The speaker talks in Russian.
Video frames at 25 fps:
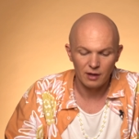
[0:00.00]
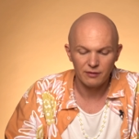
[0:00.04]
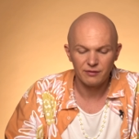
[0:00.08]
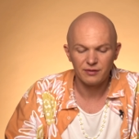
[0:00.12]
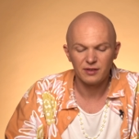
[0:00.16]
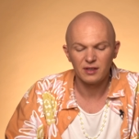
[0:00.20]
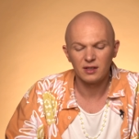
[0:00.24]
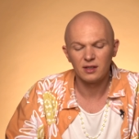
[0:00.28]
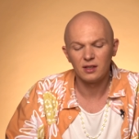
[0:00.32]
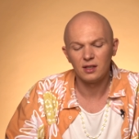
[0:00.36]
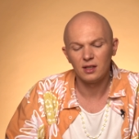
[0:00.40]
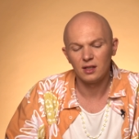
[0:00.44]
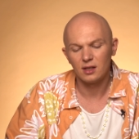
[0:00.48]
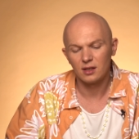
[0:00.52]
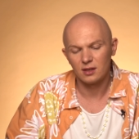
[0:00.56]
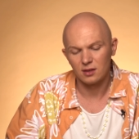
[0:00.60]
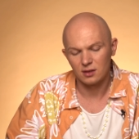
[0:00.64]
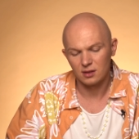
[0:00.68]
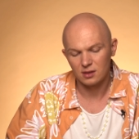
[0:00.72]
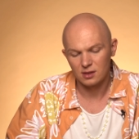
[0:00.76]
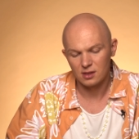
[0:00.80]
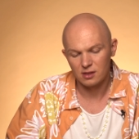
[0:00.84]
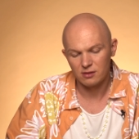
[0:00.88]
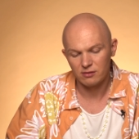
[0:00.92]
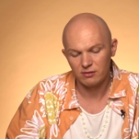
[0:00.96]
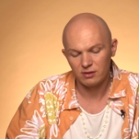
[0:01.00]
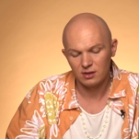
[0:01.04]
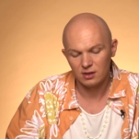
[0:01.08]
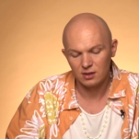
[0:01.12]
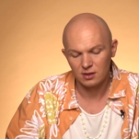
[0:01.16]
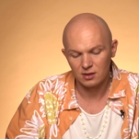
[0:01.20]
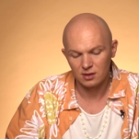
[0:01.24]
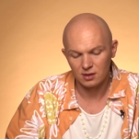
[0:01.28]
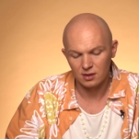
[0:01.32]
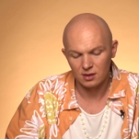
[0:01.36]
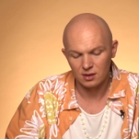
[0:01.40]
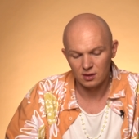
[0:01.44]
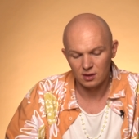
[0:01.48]
Офигенный
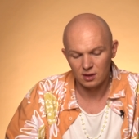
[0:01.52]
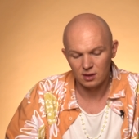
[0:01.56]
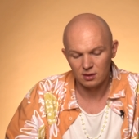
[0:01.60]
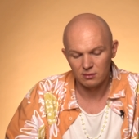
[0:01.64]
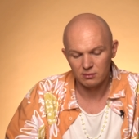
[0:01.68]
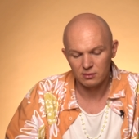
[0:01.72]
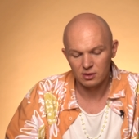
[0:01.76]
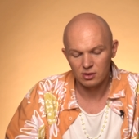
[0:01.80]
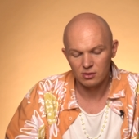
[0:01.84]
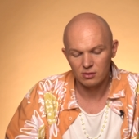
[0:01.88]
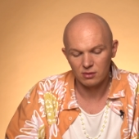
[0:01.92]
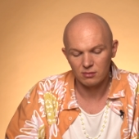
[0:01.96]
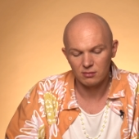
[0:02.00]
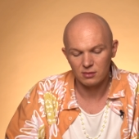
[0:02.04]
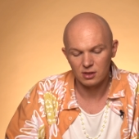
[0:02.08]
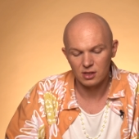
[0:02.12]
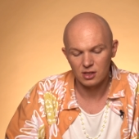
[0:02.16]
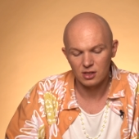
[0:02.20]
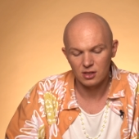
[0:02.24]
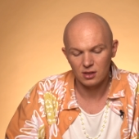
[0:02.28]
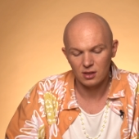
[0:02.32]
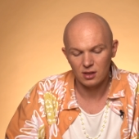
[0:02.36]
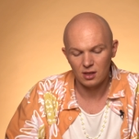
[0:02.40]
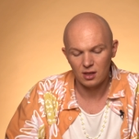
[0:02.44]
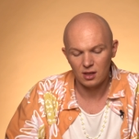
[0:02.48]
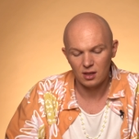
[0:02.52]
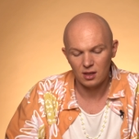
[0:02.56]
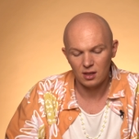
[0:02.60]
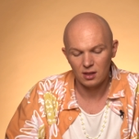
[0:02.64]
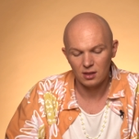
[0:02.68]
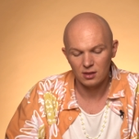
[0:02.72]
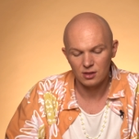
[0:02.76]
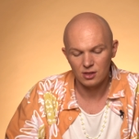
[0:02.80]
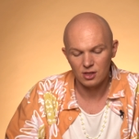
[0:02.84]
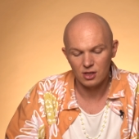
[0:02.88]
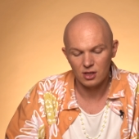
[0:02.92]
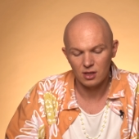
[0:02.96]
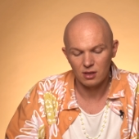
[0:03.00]
свитер от Мазон
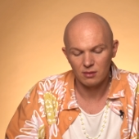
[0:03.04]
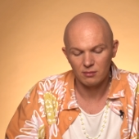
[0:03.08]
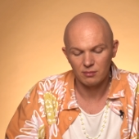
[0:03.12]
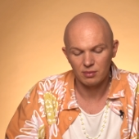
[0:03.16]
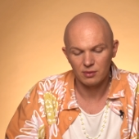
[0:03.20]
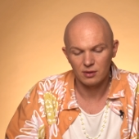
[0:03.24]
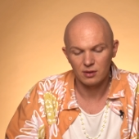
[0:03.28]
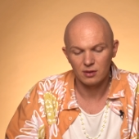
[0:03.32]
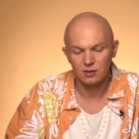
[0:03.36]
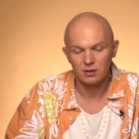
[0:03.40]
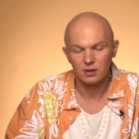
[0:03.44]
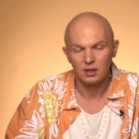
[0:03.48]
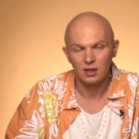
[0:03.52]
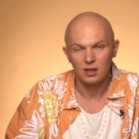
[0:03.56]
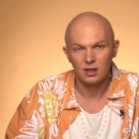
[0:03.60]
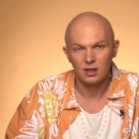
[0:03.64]
Маржела, джемпер –